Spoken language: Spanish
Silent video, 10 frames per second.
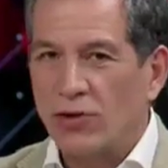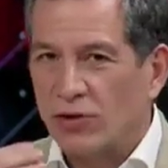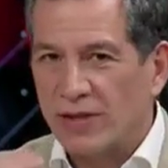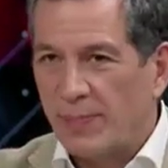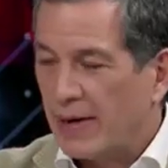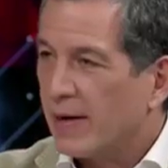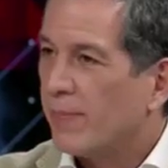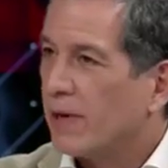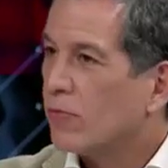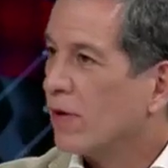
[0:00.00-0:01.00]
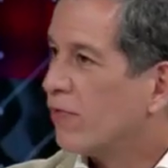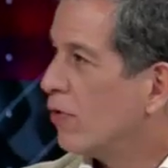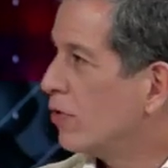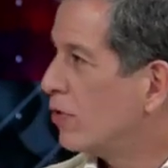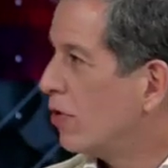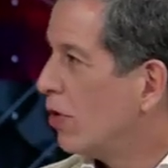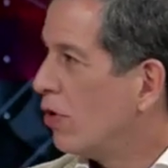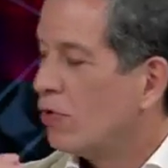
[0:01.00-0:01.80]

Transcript: no se paran para una foto,